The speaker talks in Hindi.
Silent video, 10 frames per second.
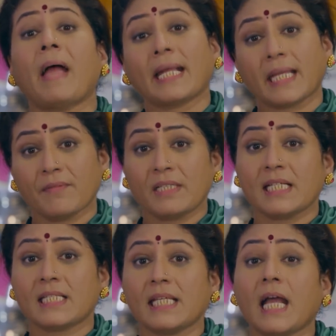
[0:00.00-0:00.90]
मैक के
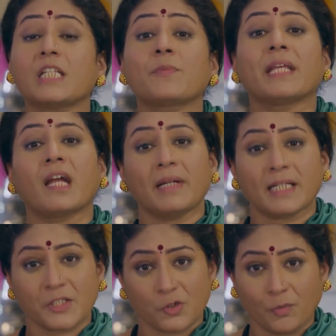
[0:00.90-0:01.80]
वजह से आज मेरा
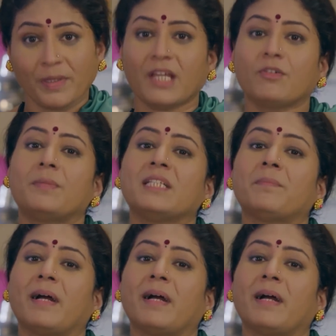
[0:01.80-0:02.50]
बेटा जो भी है वो बन